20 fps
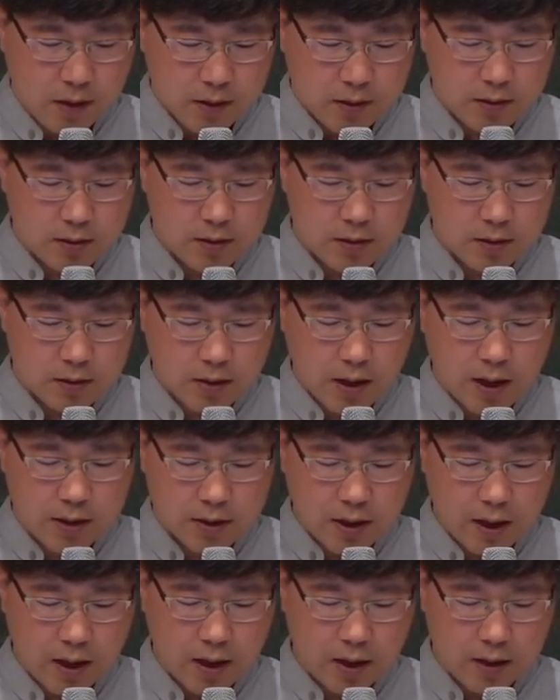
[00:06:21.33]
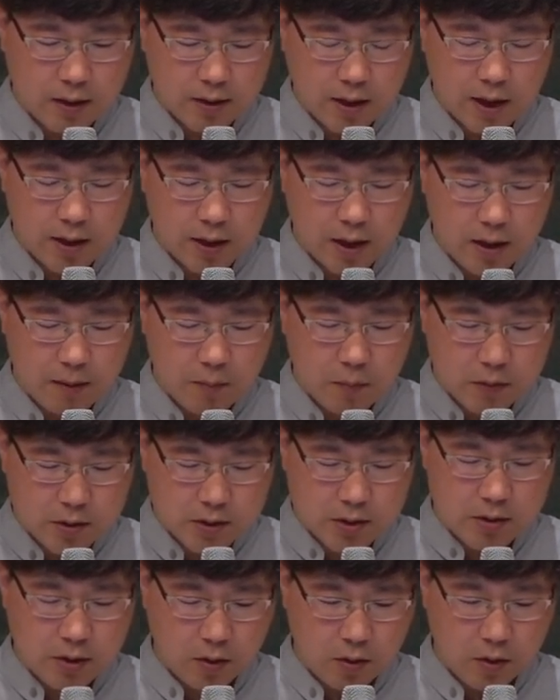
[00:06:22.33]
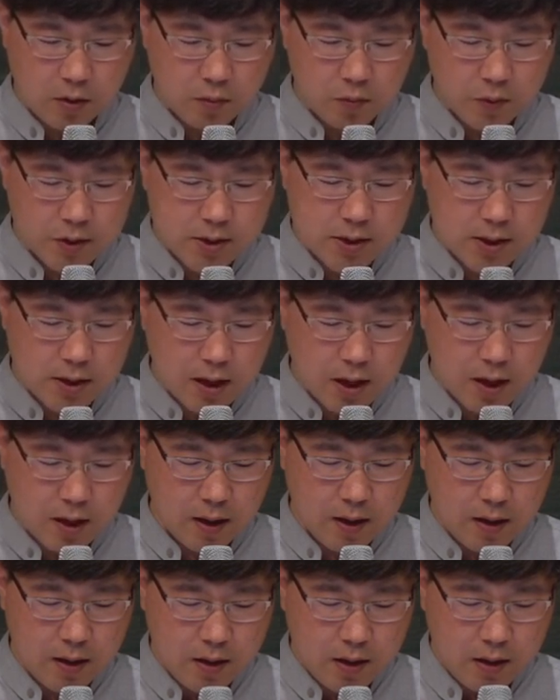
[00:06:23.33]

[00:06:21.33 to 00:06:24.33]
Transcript: 그 땅의 땅의 어, 위치가